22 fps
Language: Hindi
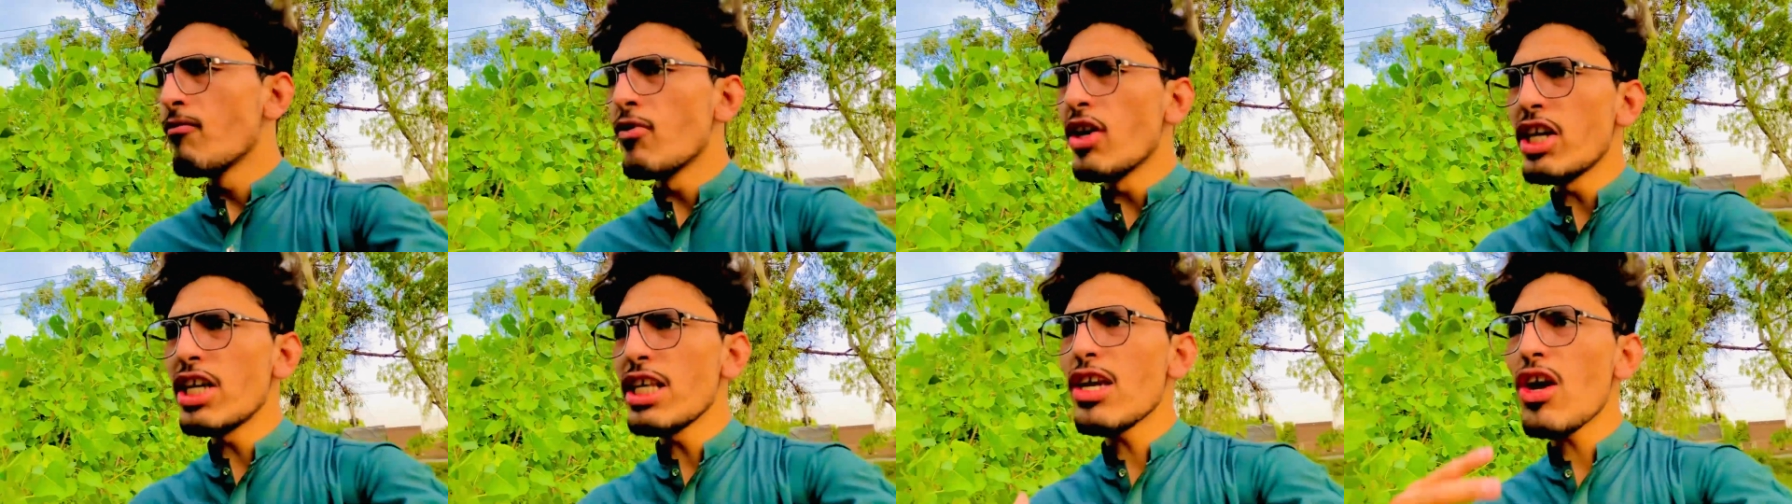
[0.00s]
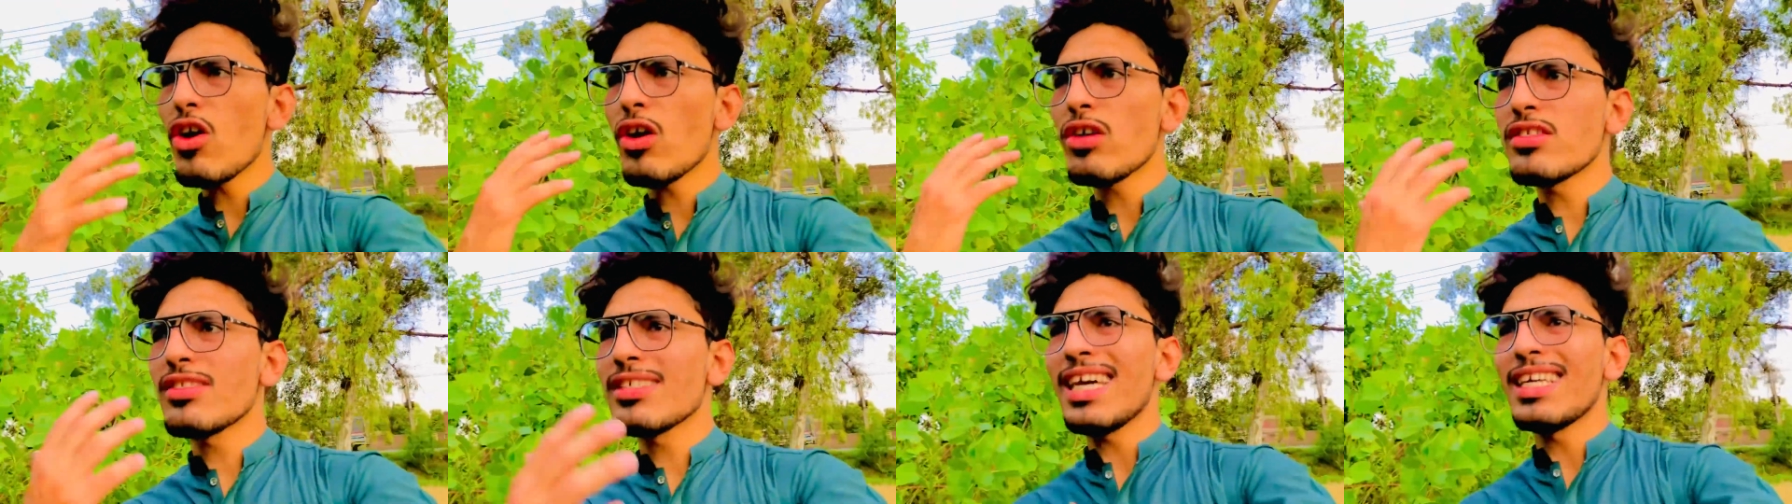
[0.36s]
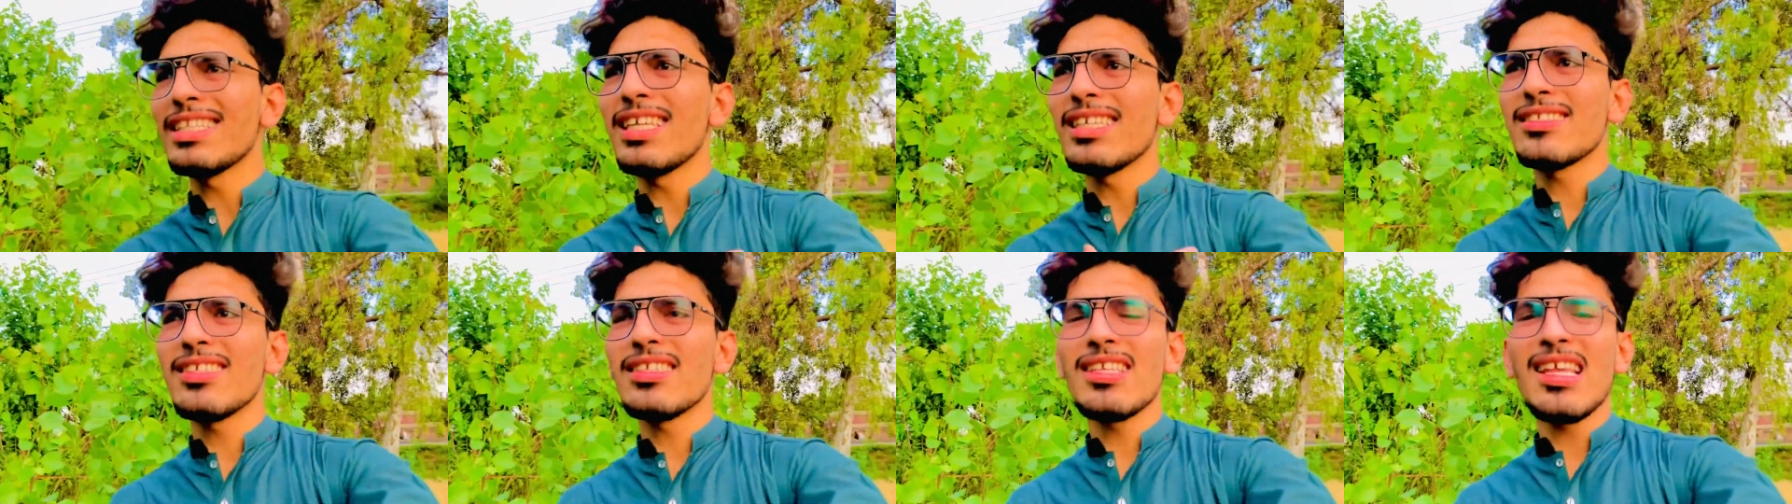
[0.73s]
वीडियो को
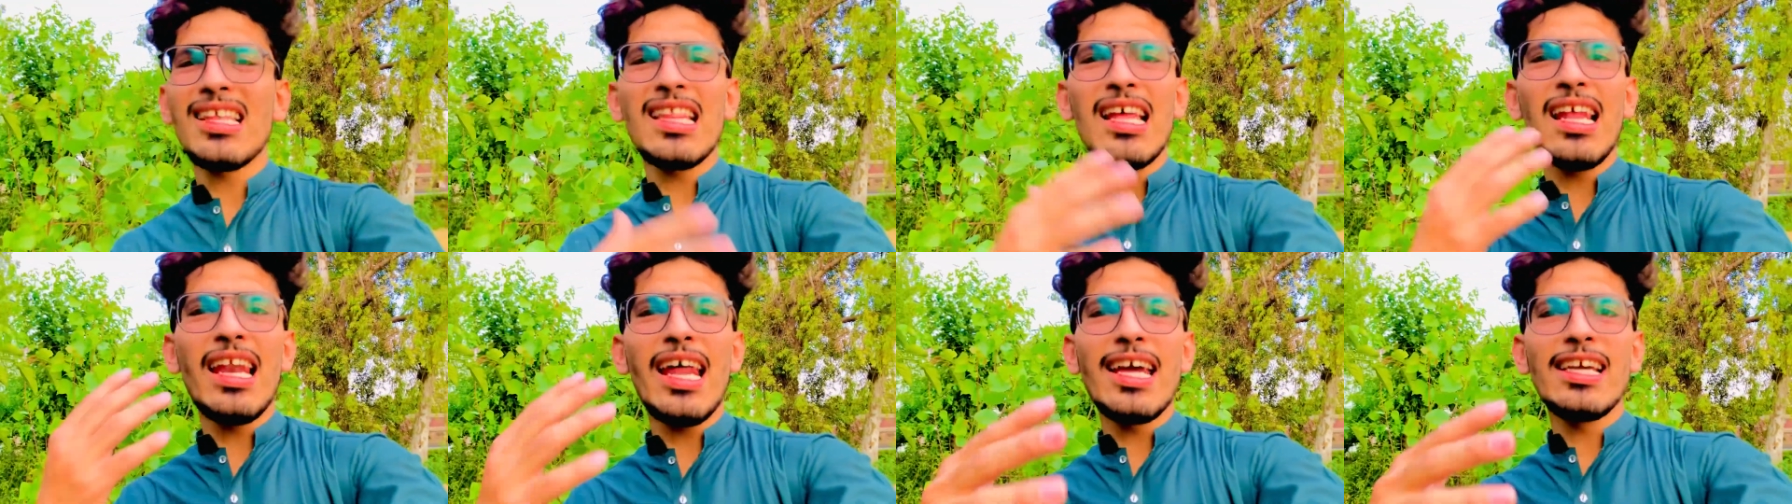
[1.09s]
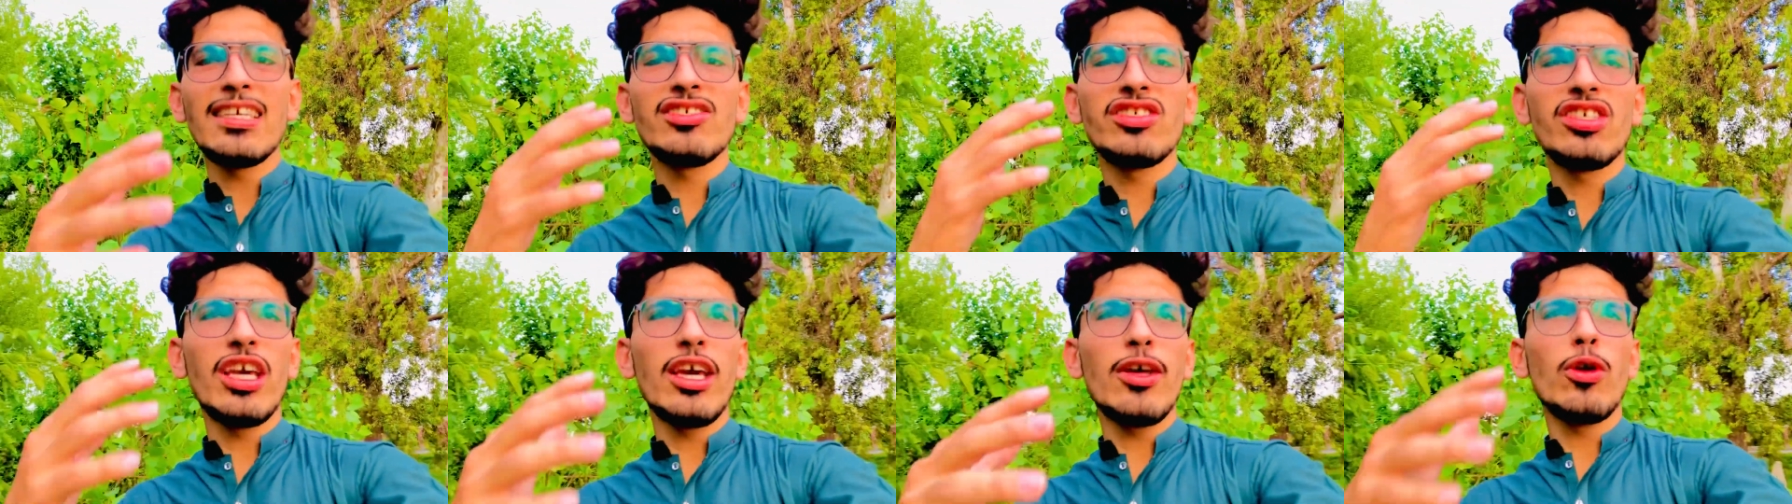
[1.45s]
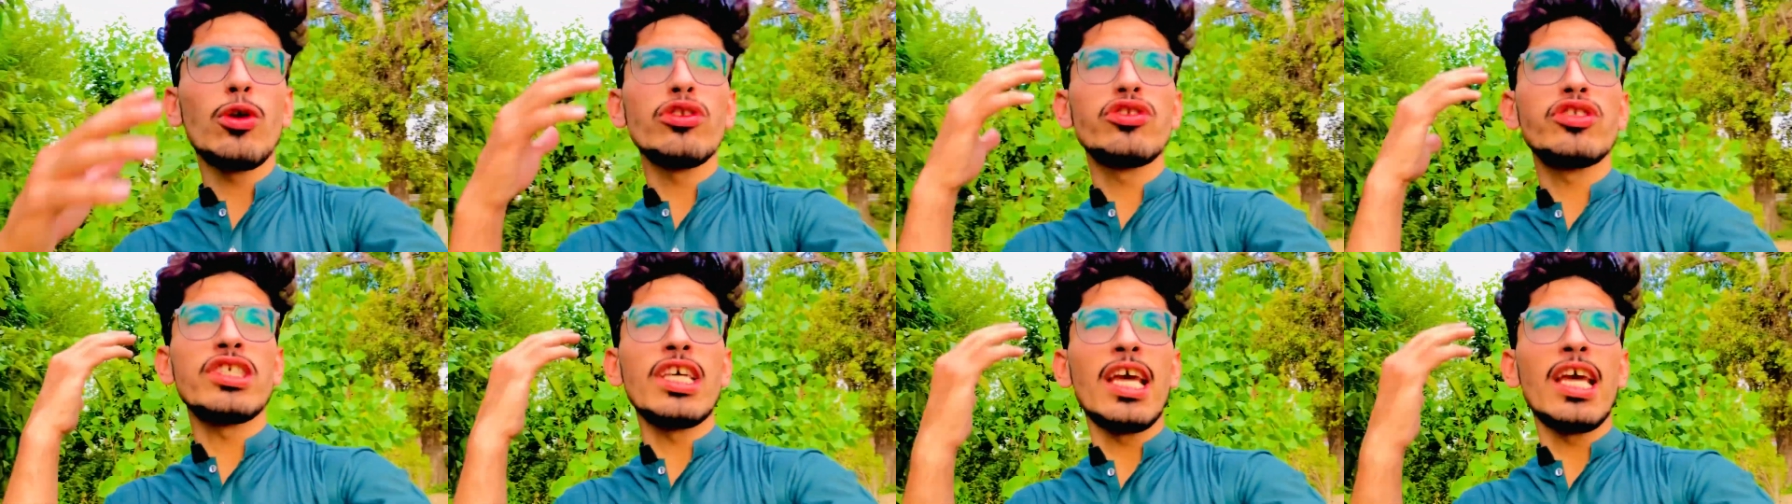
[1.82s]
ज़्यादा से ज़्यादा लाइक शेयर और